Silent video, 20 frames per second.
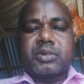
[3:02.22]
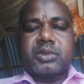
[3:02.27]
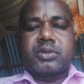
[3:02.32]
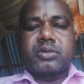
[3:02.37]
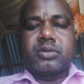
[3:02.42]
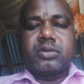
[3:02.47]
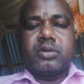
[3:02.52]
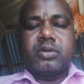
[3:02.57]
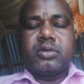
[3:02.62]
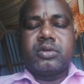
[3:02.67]

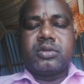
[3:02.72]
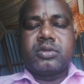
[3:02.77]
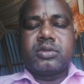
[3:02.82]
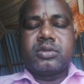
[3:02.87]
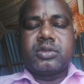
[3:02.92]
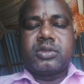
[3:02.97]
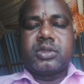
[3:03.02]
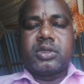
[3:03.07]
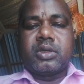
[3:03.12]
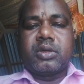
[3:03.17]
পার্সন
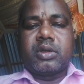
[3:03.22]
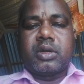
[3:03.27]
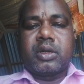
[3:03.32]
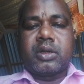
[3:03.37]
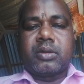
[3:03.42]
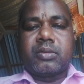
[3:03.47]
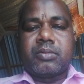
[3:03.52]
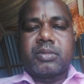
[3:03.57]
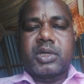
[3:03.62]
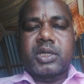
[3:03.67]
সিঙ্গুলার
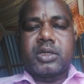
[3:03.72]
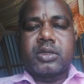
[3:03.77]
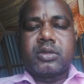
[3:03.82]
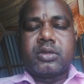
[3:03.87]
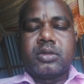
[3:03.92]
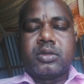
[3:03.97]
নাম্বার